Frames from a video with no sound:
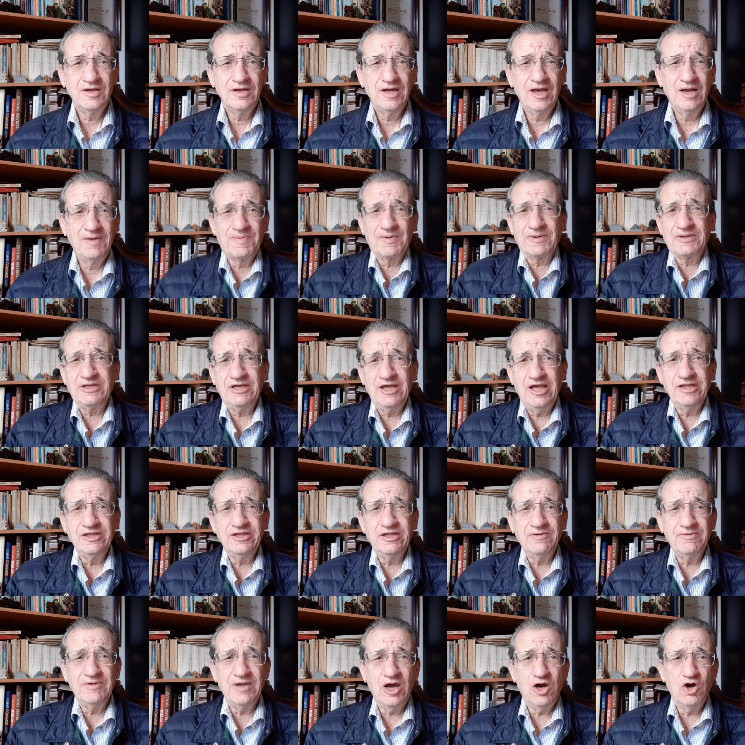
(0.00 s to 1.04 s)
El
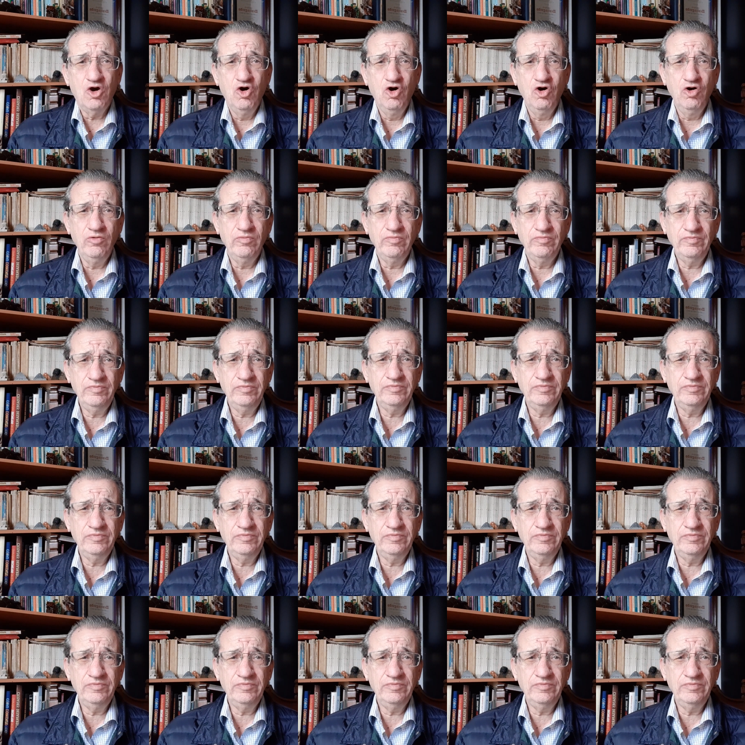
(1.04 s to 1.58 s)
presidente viajó